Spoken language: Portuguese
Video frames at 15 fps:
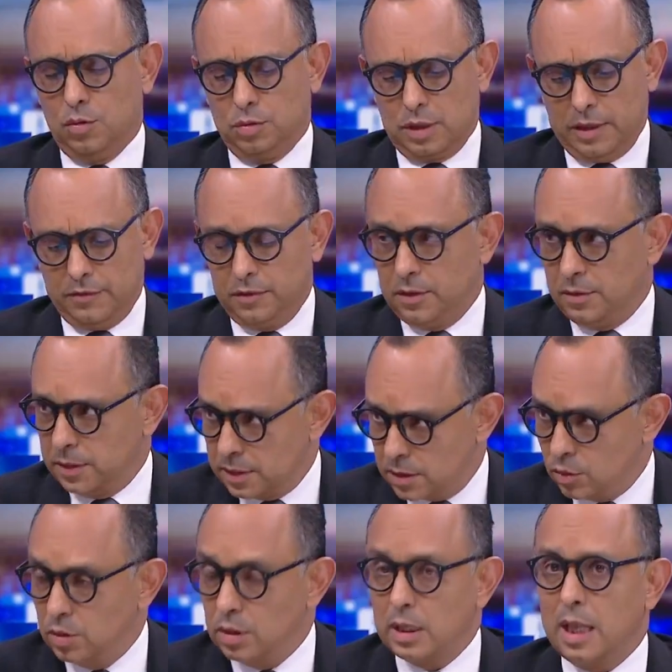com o tráfico de
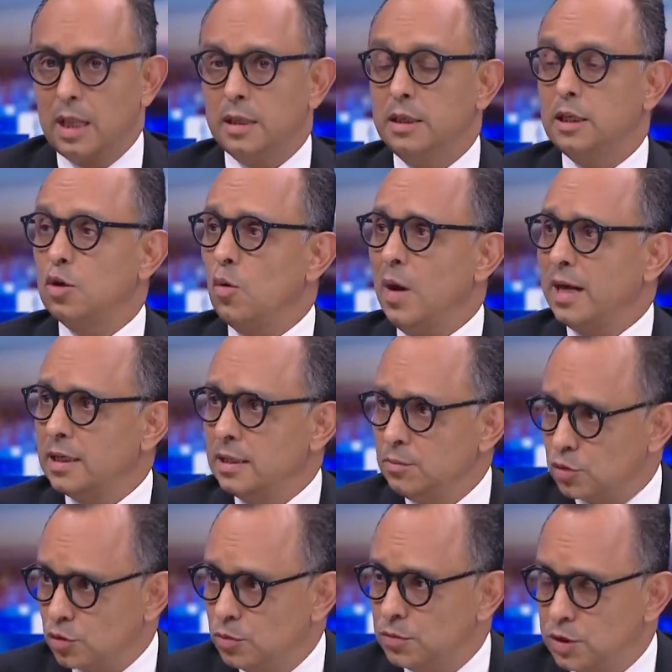imigração ilegal e que não há
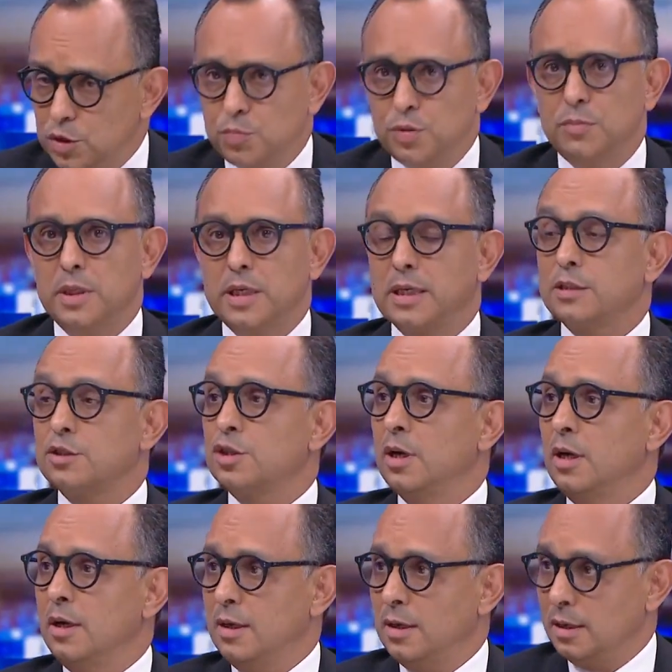crimes cometidos por imigrantes.
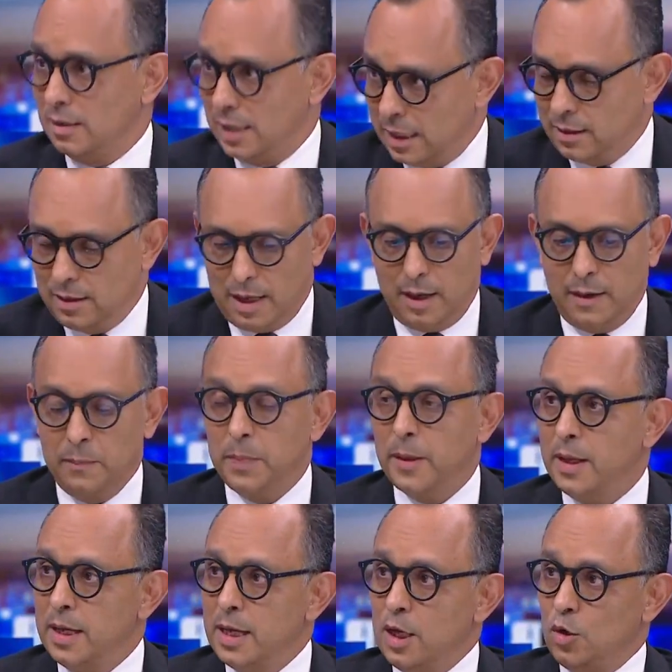Claro que há. O
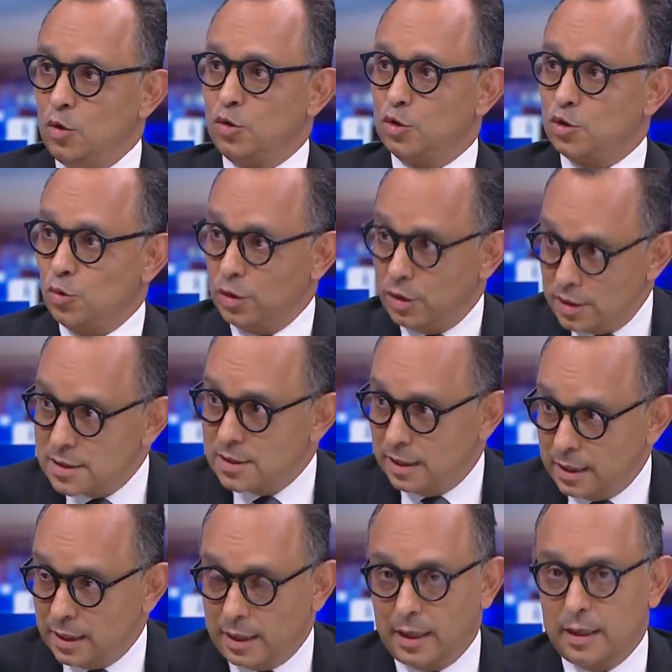que eu estou a
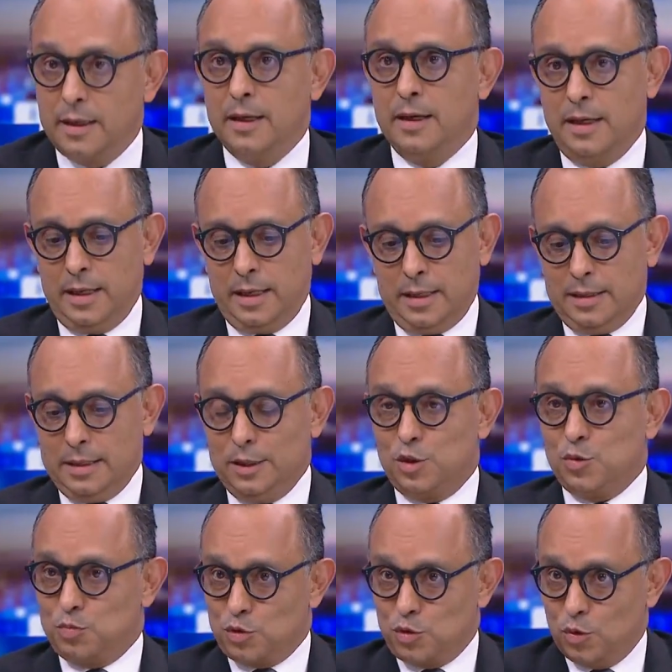dizer é
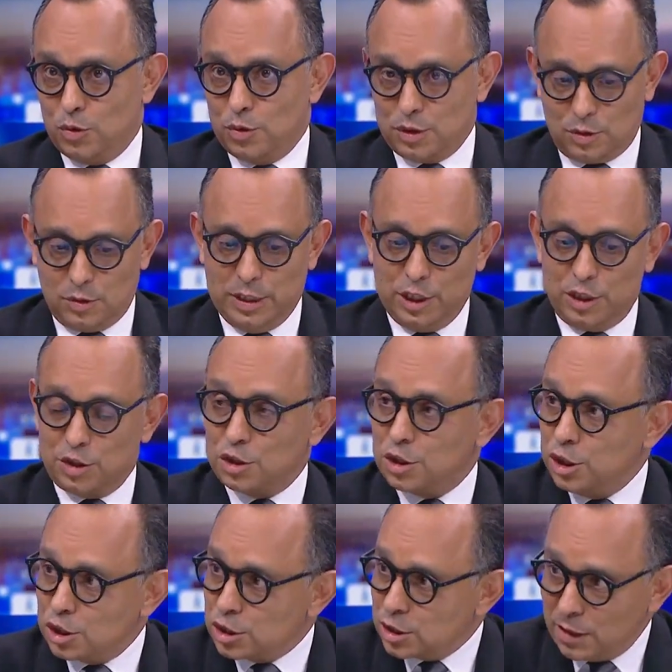as pessoas. Isto,
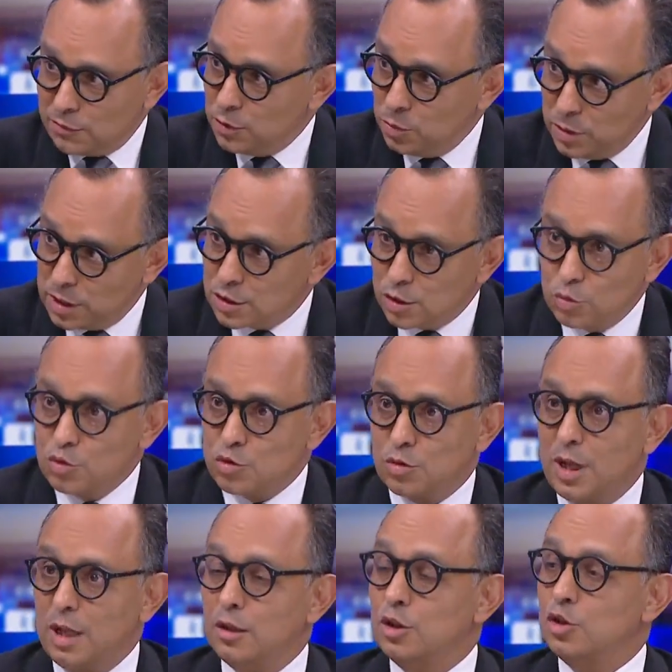isto estava numa edição do
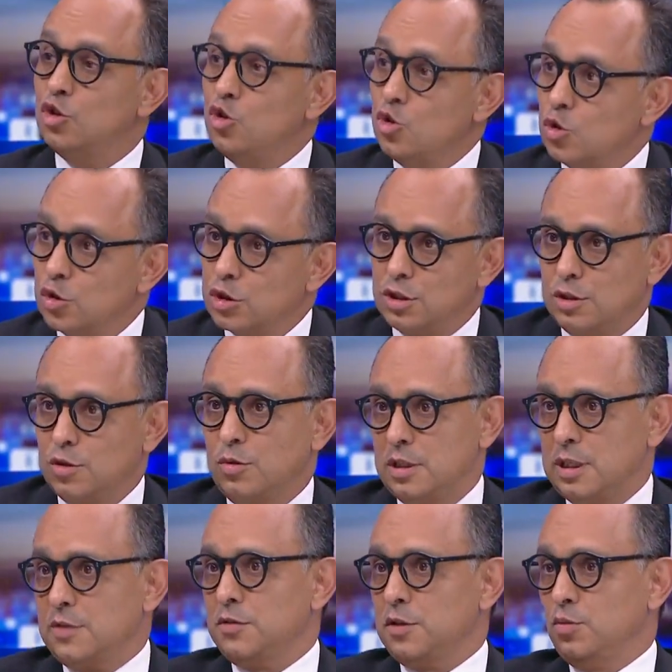jornal de hoje. E se eu
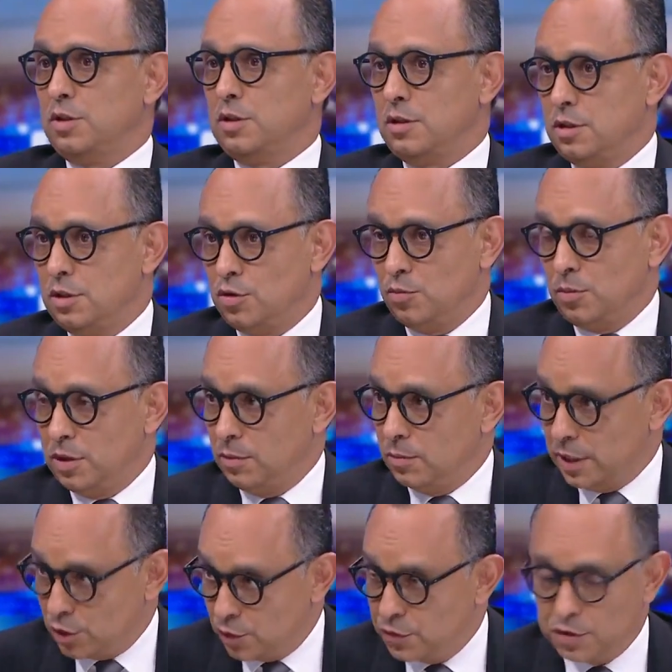quisesse fazer um exercício um
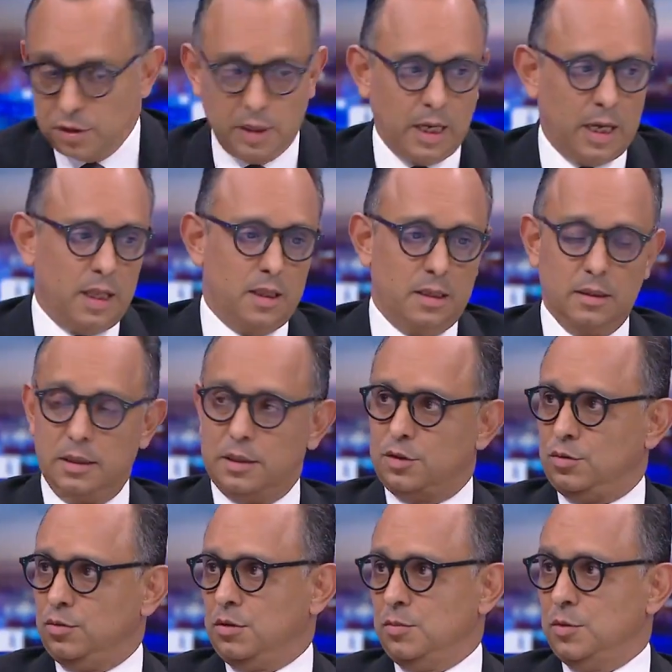bocadinho mais sofisticado, ia ler
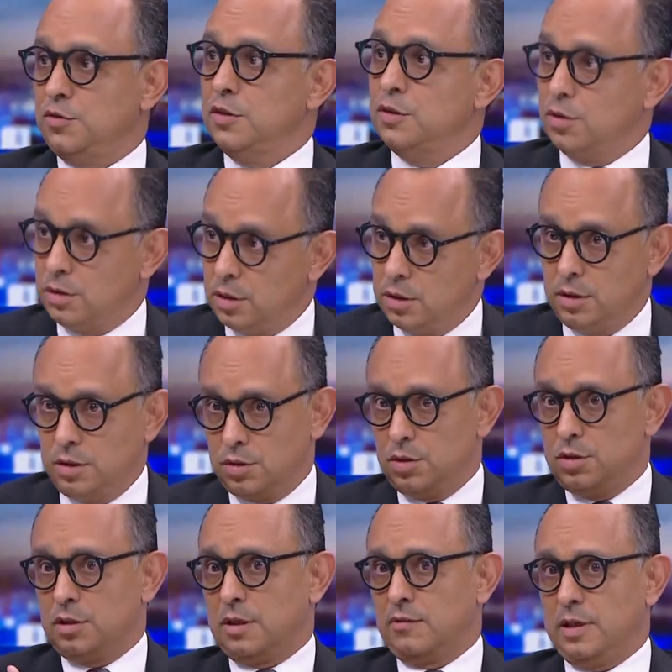as últimas 20 ou 30
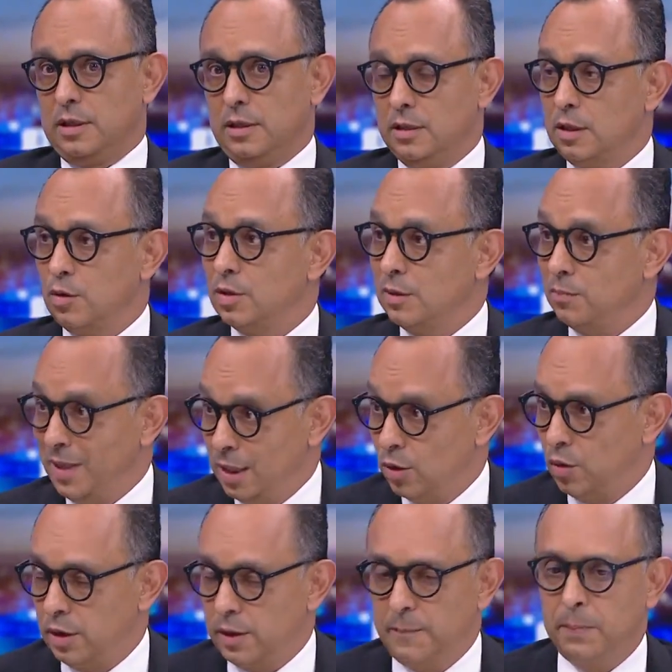edições e estava aqui a ler durante
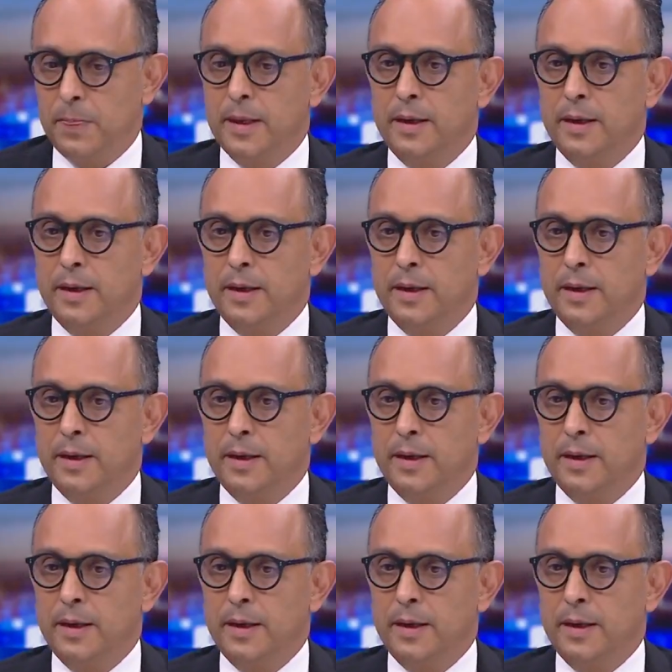meia hora.